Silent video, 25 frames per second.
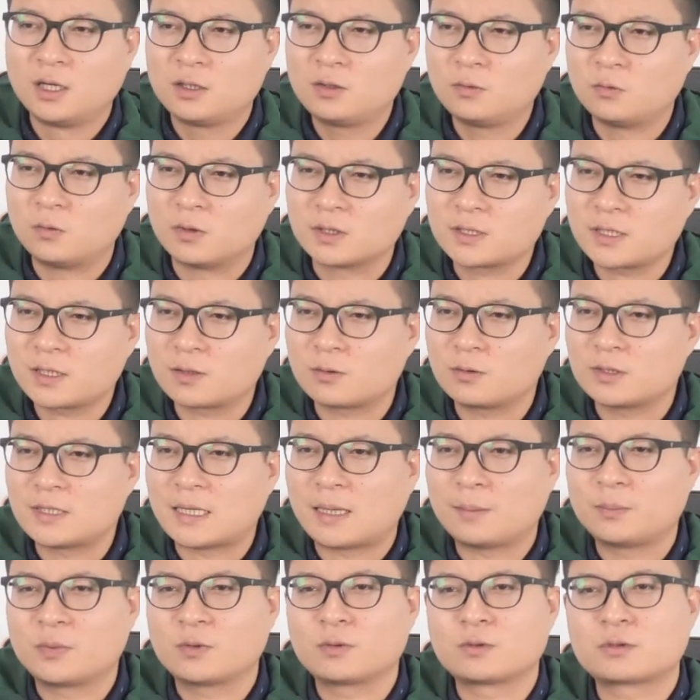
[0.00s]
就我这个国
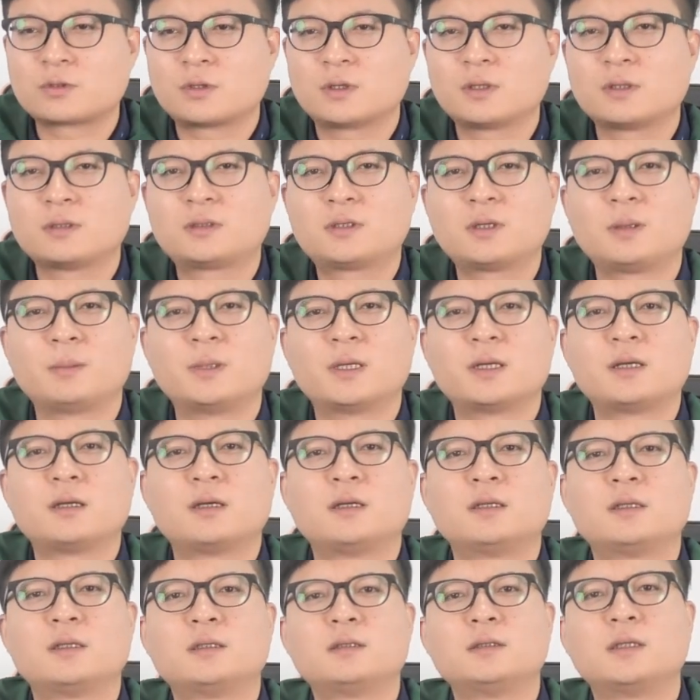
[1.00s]
家，比如说特别
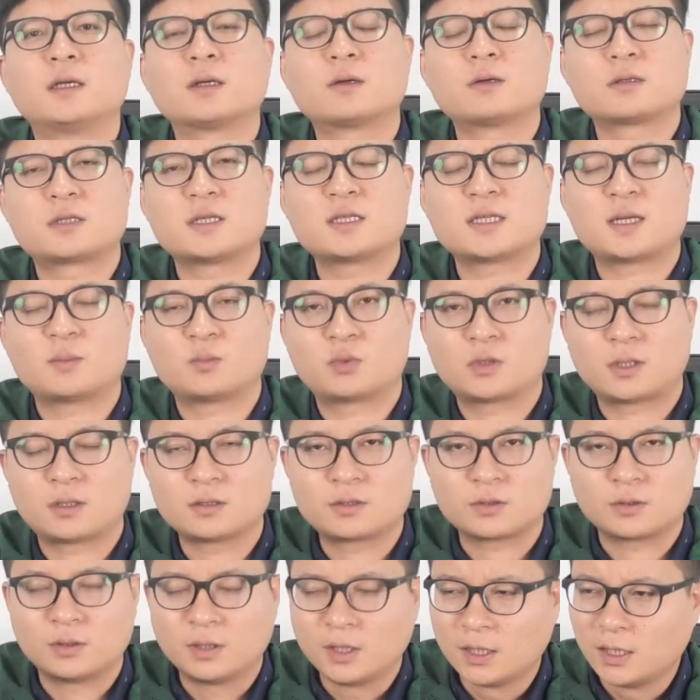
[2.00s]
能够生产葡萄
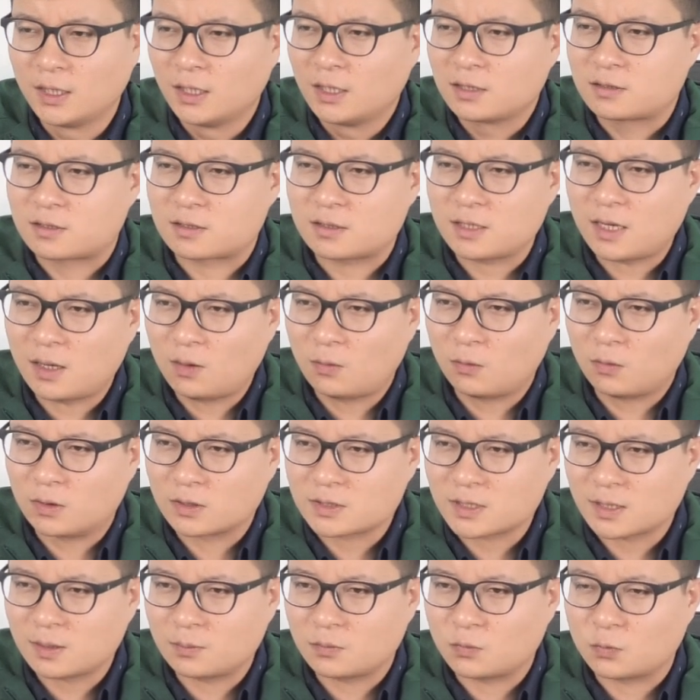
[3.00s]
酒，只要
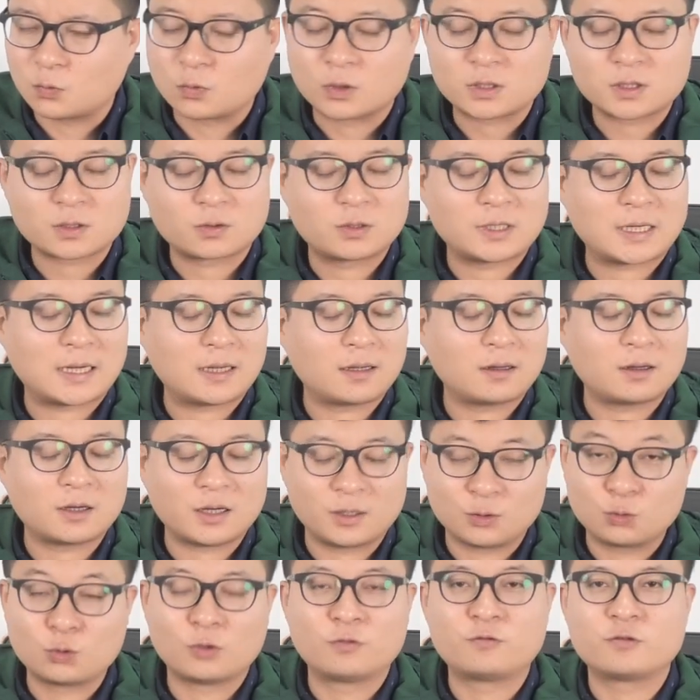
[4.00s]
我这个我的国家
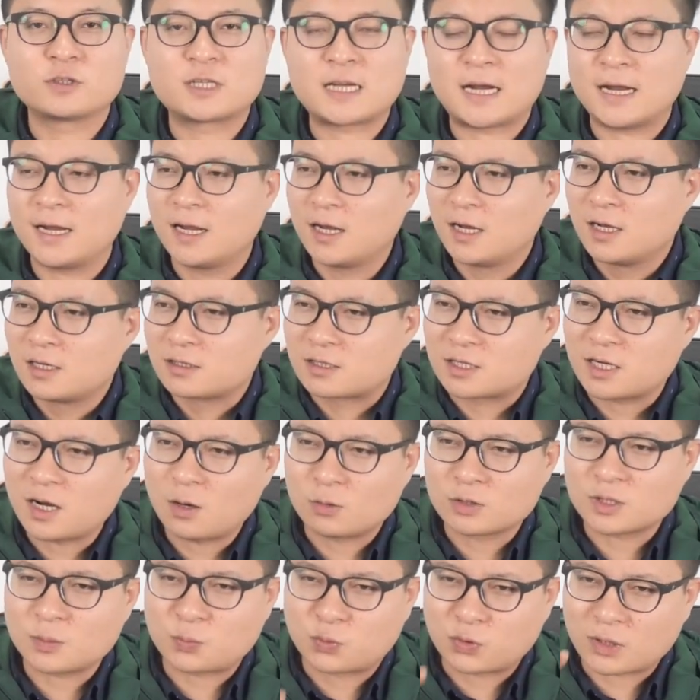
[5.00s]
很多负债，只
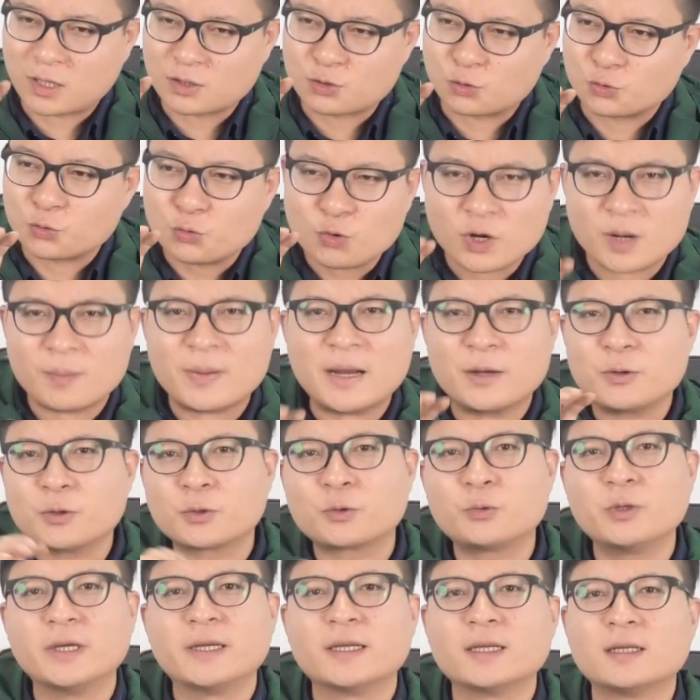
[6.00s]
要我这葡萄酒越卖越
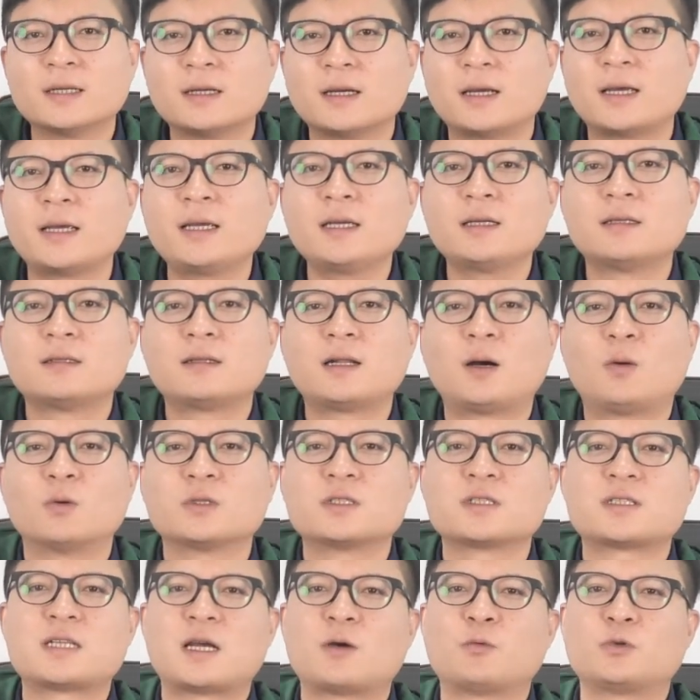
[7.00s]
贵，哎，那
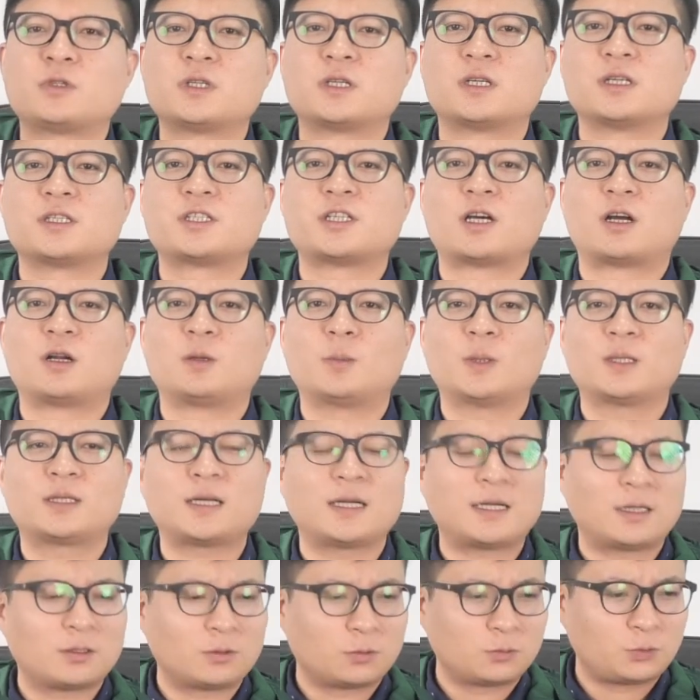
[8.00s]
我这债务就核销了嘛。
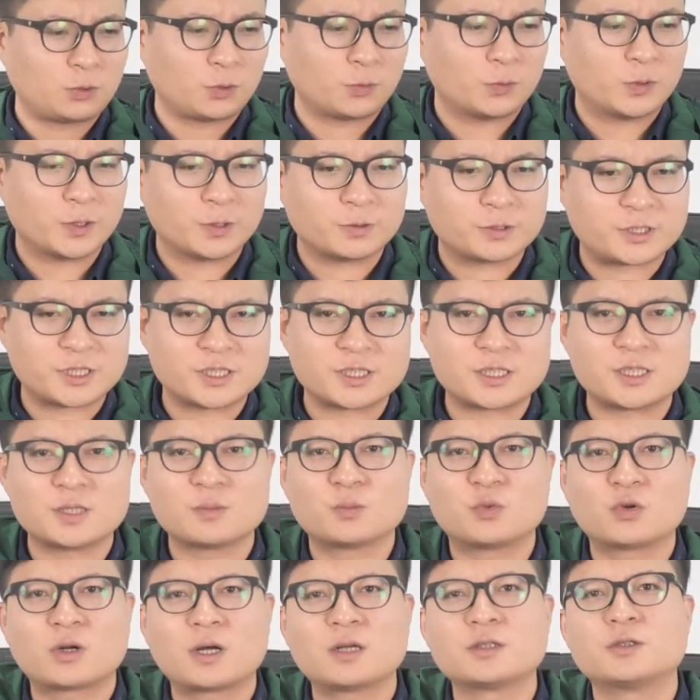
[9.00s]
大家都对我有信
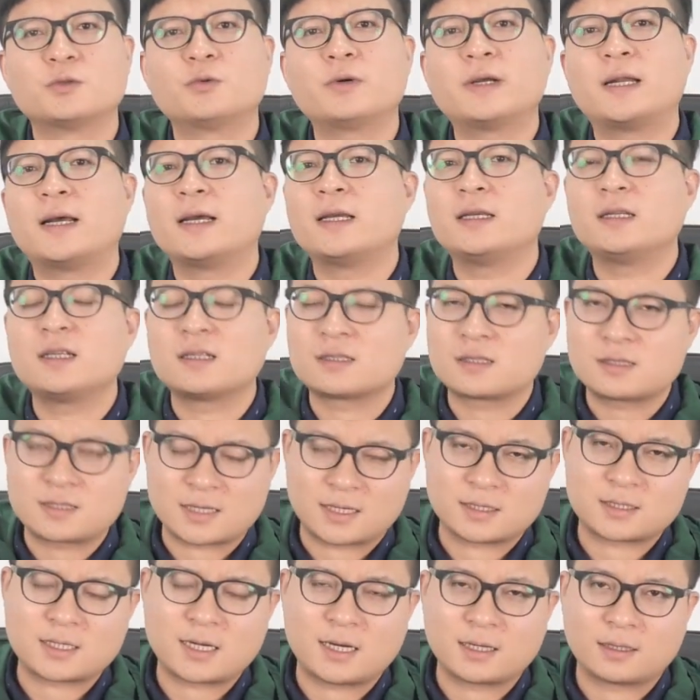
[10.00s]
心，葡萄酒未来一定是
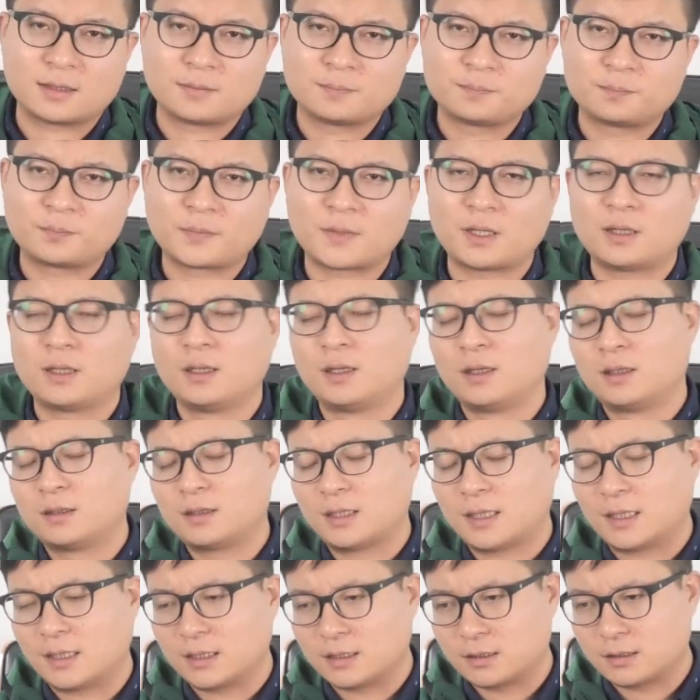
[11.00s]
涨价的啊，
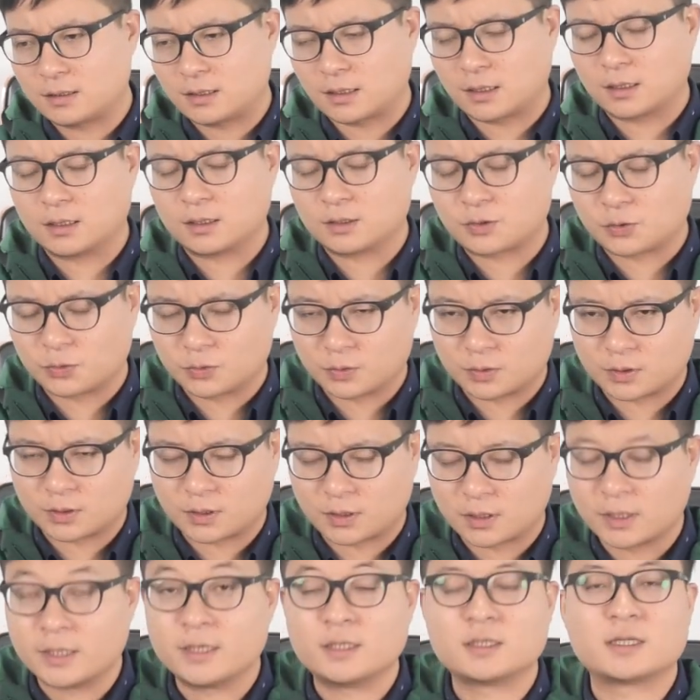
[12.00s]
那这个就
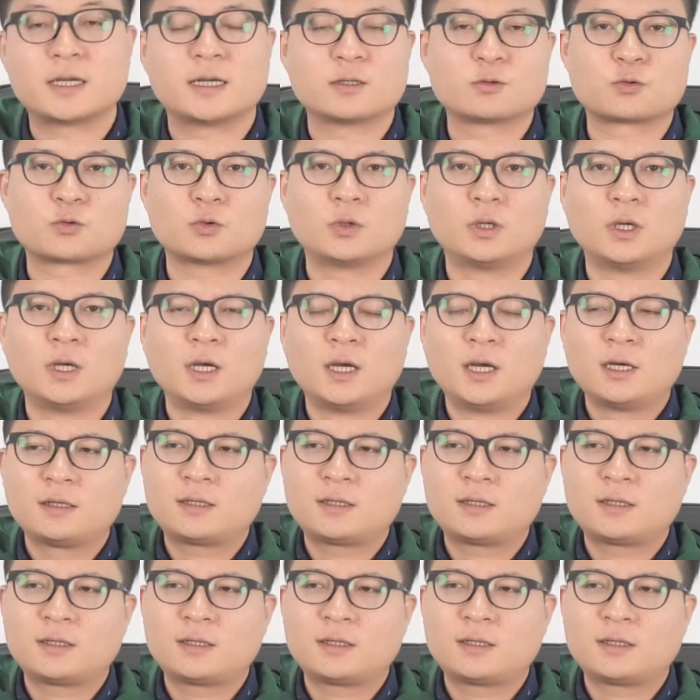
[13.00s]
可以这样做。